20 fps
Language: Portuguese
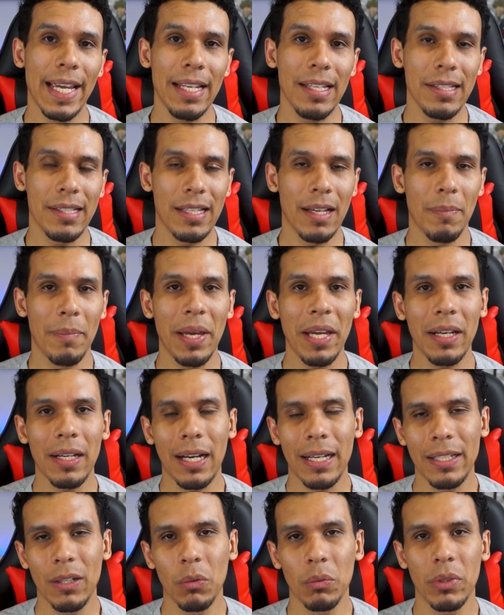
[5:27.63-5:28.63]
Eles também,
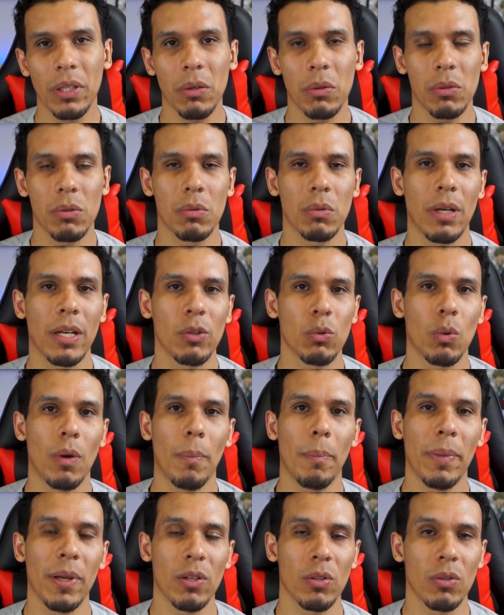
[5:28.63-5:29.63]
cada um tem a sua
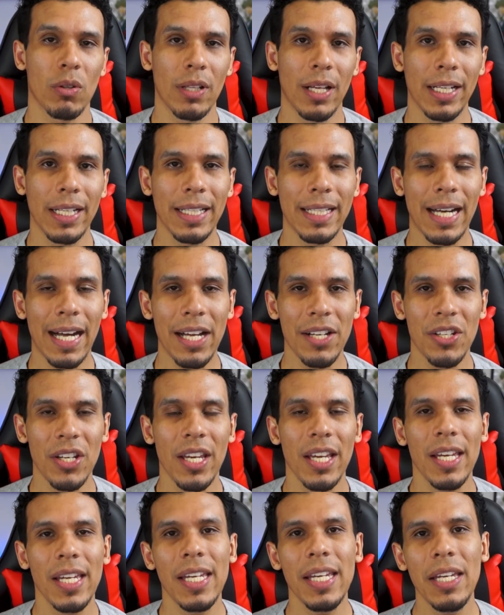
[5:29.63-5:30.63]
personalidade.
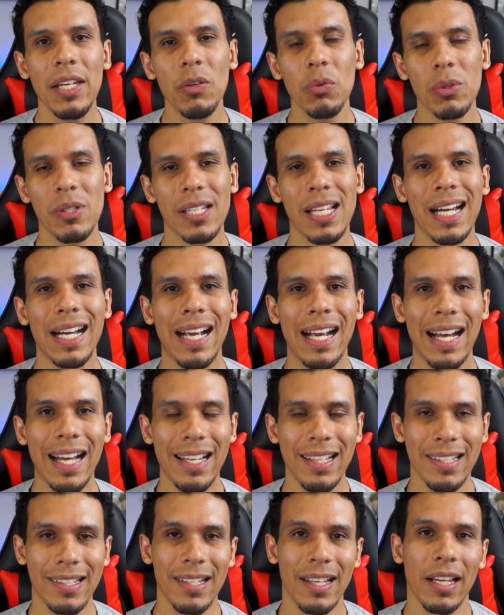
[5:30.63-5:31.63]
E o
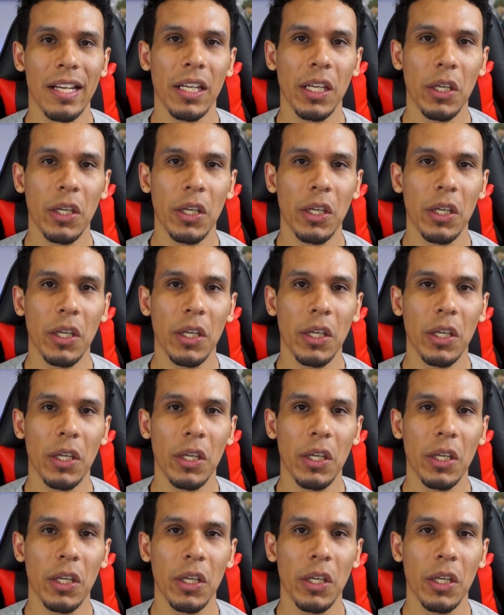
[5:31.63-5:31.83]
sagaz